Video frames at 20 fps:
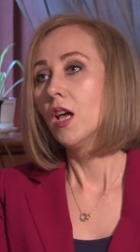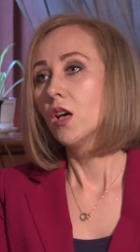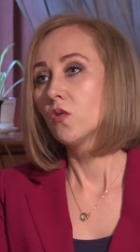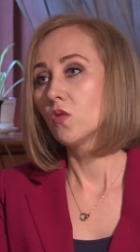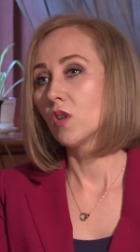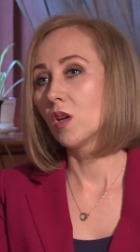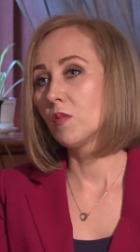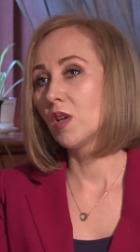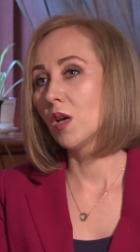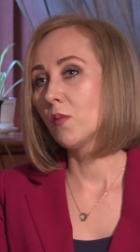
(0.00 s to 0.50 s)

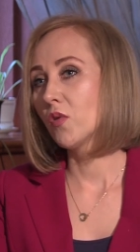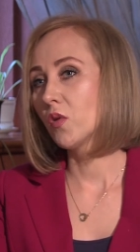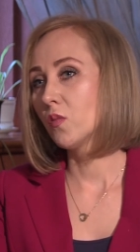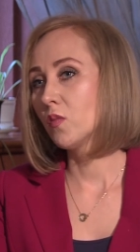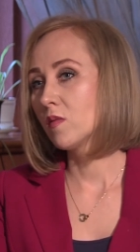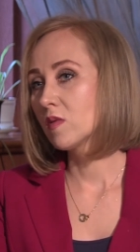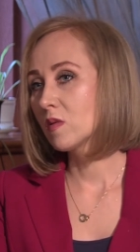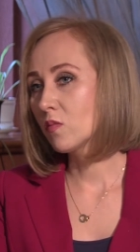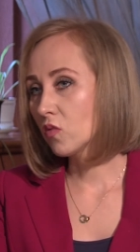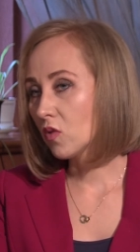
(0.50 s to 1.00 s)
która miała
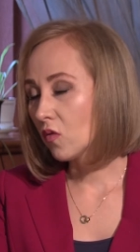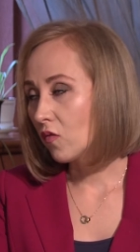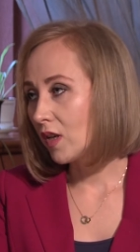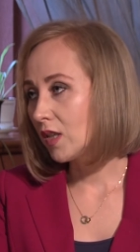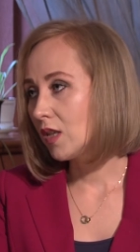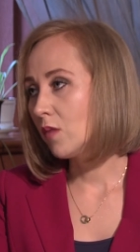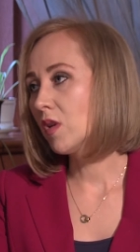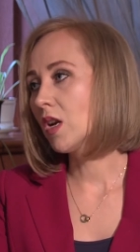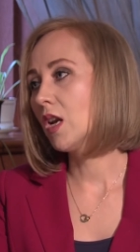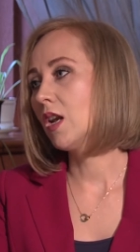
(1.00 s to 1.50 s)
problem z
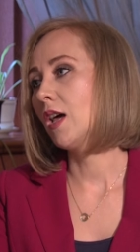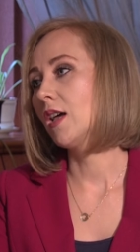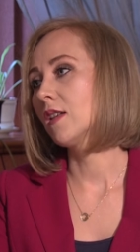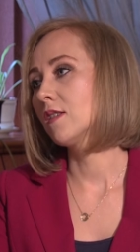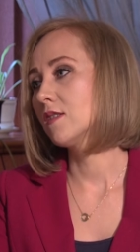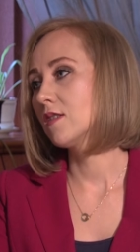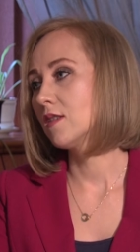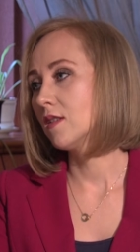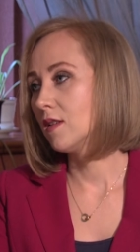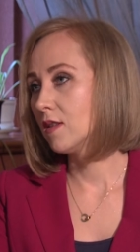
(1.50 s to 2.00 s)
budowaniem
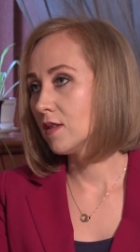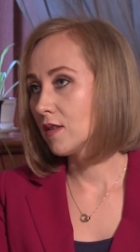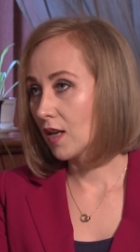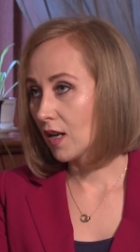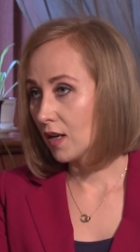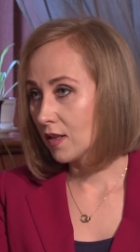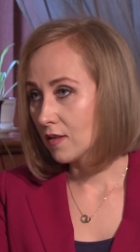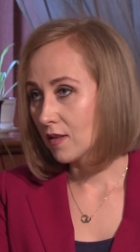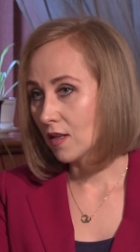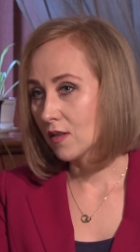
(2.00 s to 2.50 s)
relacji, z
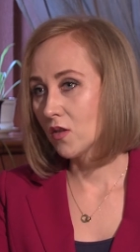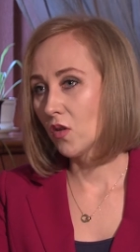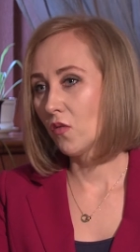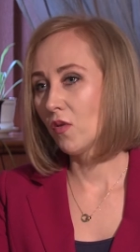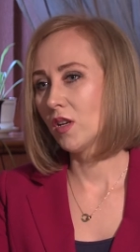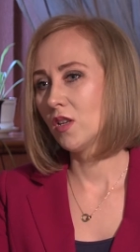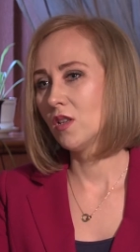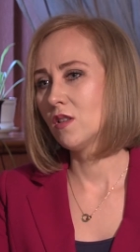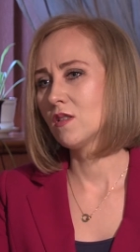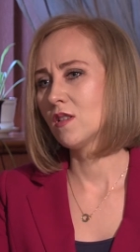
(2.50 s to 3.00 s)
realizacją
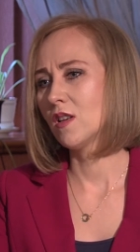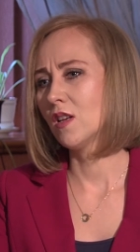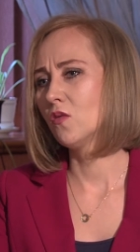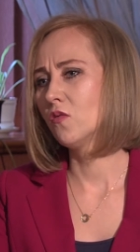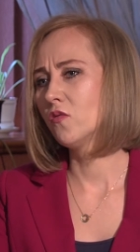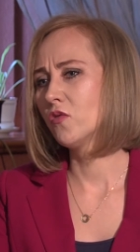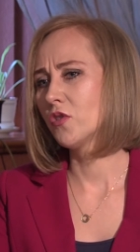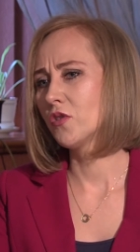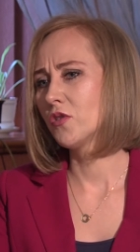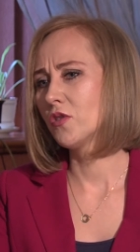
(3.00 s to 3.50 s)
jakichś
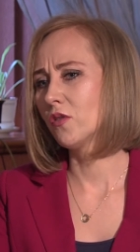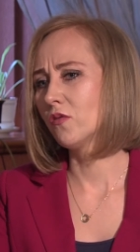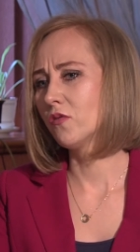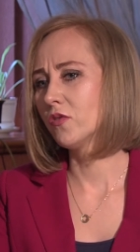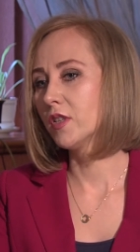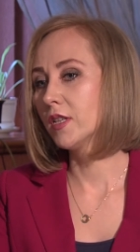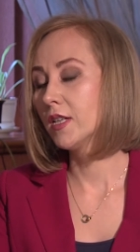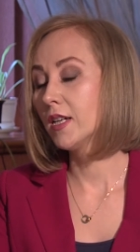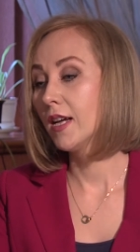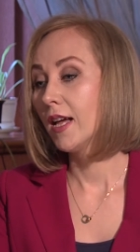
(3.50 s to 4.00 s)
celów
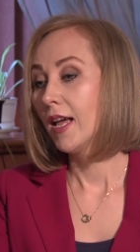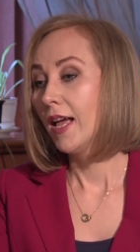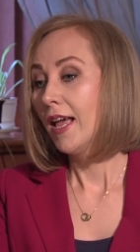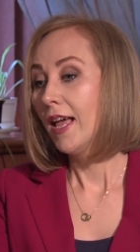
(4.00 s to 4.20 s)
życiowych